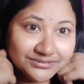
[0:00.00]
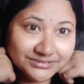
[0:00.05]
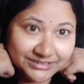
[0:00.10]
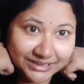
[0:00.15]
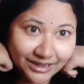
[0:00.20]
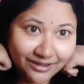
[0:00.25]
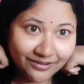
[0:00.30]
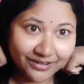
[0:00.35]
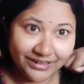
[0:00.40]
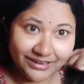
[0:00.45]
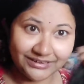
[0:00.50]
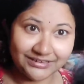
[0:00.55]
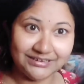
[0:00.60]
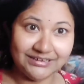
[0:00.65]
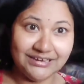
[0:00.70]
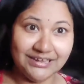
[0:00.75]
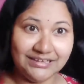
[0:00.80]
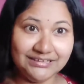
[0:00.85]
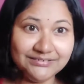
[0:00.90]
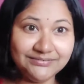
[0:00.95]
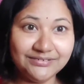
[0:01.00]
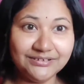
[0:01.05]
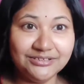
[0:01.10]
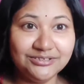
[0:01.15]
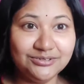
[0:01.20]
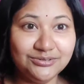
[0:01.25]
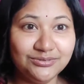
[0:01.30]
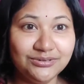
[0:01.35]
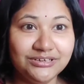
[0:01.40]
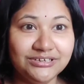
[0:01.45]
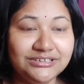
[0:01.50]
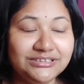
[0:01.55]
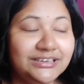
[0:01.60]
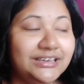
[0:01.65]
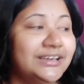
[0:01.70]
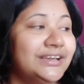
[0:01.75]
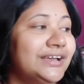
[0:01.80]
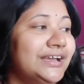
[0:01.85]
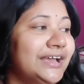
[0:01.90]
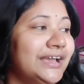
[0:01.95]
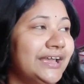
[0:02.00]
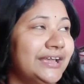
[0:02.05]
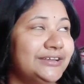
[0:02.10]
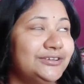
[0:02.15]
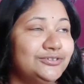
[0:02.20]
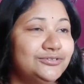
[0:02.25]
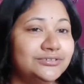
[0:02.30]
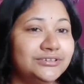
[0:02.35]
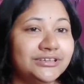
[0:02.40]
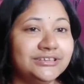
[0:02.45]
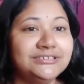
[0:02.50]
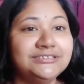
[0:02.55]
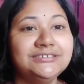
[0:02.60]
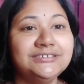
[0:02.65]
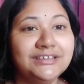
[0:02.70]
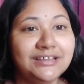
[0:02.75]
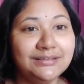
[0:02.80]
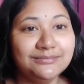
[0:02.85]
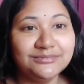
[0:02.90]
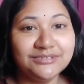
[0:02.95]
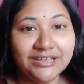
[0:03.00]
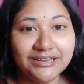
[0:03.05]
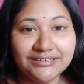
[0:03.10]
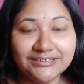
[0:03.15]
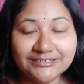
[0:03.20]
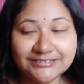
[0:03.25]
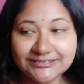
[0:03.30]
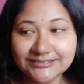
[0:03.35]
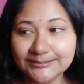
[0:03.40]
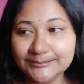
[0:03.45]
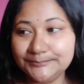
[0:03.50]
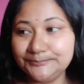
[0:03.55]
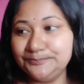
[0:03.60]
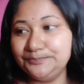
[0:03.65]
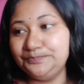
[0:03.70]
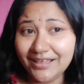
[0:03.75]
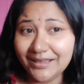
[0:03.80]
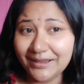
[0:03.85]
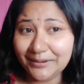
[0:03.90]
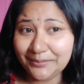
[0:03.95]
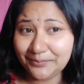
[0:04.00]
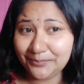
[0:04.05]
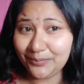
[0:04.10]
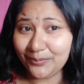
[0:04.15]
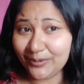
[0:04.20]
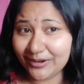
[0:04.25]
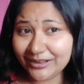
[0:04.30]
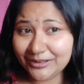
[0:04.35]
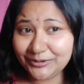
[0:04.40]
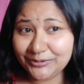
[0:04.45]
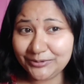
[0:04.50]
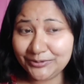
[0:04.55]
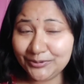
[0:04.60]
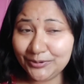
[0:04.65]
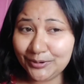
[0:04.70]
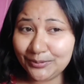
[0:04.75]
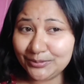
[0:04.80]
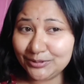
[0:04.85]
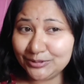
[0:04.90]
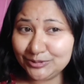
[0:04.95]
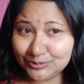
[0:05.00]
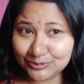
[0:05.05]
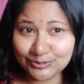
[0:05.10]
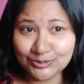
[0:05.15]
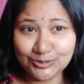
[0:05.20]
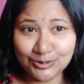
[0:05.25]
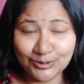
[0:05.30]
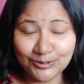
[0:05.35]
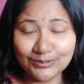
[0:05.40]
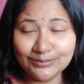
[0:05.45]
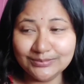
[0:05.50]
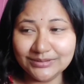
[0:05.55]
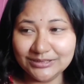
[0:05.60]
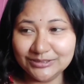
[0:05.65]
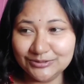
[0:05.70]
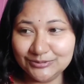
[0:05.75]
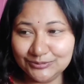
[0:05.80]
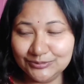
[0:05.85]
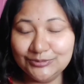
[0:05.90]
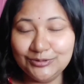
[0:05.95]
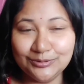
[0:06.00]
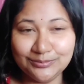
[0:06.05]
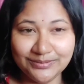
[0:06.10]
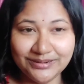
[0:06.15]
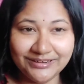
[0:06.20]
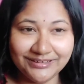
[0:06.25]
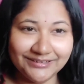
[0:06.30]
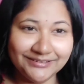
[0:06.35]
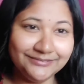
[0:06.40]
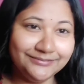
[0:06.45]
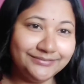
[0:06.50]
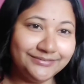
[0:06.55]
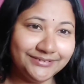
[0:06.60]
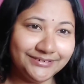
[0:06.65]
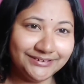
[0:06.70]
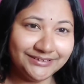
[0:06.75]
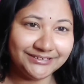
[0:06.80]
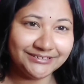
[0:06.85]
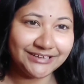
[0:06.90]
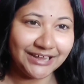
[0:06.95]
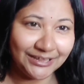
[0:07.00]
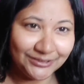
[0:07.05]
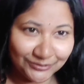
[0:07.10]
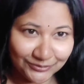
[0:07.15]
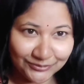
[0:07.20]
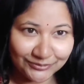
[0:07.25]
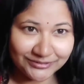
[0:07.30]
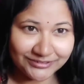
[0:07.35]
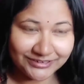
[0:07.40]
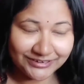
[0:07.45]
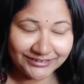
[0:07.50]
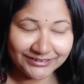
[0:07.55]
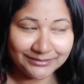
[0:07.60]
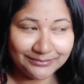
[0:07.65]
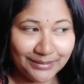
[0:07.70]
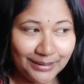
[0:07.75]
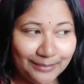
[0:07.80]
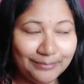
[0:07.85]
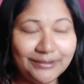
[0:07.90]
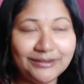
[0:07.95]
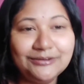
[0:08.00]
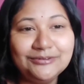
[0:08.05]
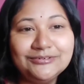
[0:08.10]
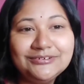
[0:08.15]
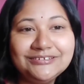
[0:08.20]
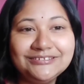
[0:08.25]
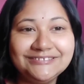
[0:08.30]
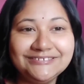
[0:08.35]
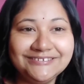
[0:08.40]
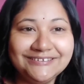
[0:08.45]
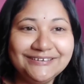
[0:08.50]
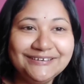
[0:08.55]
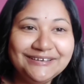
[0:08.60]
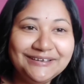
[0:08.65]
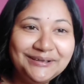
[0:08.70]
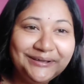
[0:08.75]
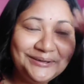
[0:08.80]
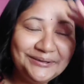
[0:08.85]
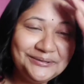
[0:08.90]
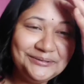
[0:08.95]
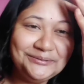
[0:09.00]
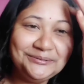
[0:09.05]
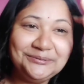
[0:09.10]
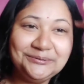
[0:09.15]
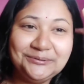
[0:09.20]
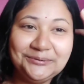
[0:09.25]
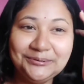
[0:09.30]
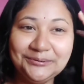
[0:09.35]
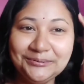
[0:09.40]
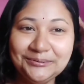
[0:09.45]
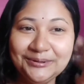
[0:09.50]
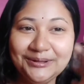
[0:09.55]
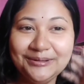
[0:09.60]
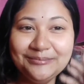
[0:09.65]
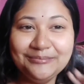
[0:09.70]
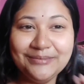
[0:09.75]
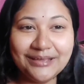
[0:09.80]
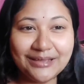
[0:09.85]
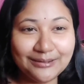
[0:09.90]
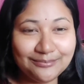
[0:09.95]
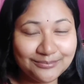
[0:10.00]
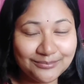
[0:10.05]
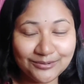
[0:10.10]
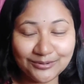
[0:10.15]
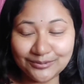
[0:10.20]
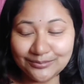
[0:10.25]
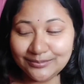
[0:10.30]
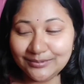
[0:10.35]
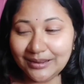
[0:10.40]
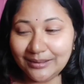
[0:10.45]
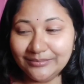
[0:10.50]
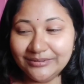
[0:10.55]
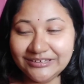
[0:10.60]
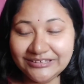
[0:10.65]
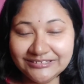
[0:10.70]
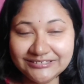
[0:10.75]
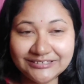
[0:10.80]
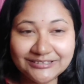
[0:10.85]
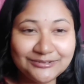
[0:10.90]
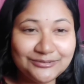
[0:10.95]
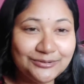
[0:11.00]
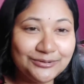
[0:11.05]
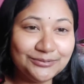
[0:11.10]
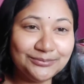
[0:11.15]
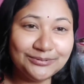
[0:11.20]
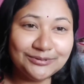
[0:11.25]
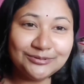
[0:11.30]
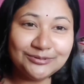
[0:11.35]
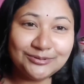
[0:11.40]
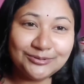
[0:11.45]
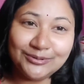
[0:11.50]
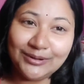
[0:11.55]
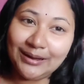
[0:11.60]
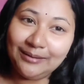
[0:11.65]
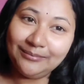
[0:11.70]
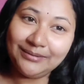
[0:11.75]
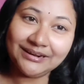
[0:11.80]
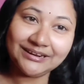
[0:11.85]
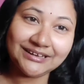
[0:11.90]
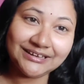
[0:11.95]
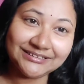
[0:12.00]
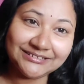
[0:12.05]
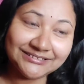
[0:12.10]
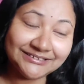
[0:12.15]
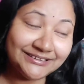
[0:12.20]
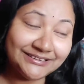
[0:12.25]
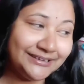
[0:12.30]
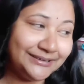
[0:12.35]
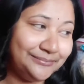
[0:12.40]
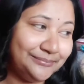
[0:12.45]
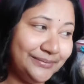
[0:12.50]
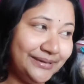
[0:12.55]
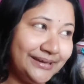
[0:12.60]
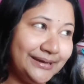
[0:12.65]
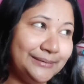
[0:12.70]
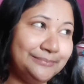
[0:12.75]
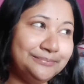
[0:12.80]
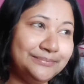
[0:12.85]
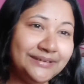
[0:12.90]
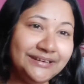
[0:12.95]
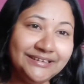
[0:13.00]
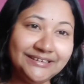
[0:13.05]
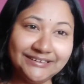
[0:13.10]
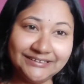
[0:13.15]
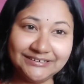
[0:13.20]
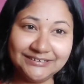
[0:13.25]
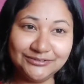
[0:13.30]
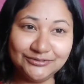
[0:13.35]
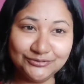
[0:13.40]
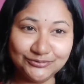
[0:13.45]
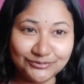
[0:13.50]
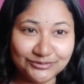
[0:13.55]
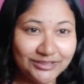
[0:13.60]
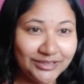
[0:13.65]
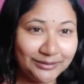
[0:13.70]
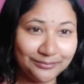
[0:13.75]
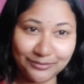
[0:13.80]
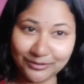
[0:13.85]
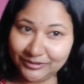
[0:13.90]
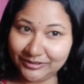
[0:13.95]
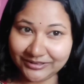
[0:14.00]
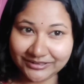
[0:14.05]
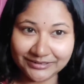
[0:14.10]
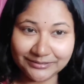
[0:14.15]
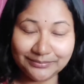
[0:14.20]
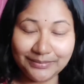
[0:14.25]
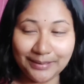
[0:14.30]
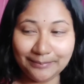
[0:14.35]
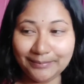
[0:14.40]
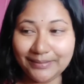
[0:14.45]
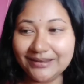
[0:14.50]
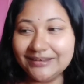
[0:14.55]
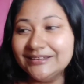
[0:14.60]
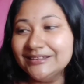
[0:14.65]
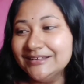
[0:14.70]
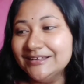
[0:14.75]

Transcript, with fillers: যা হয় আর কি লাঞ্চ ফাঞ্চ করে নিয়ে একটু রেস্ট নিলাম জানি যে পরেই শুরু হবে যুদ্ধ মানে যুদ্ধ মানে সাজগোজের একটা ব্যাপার রয়েছে তো মেকআপ করব আমি নিজেই করব তো আমার কাছে মেকআপ মানে একটা যুদ্ধের মতো একটা ব্যাপার